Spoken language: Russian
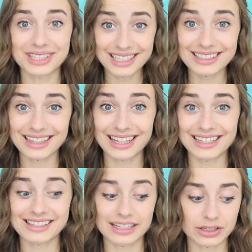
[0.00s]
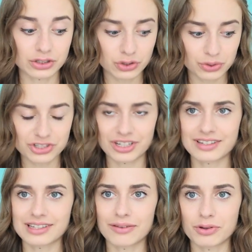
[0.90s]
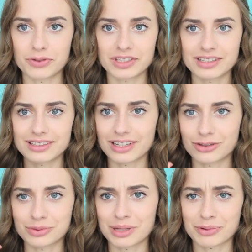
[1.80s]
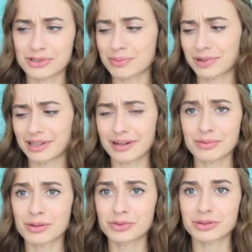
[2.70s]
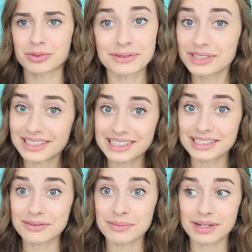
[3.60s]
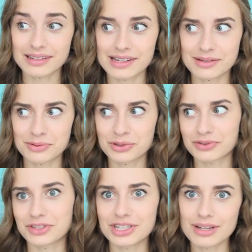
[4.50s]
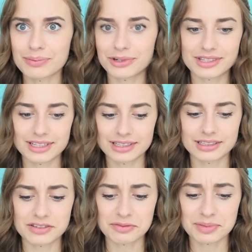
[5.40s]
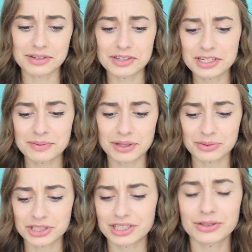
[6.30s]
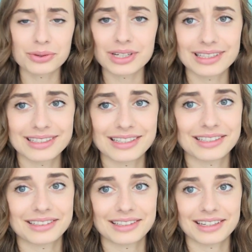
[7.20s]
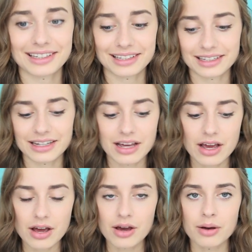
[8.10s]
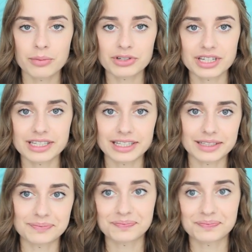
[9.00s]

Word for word: Вот этот ленз я точно оставлю, вот этот, я думаю, я просто продам кому-то. Сегодня я хотела вам показать много вещей, просто хотела с вами поговорить, потому что я долго это не делала и просто хотела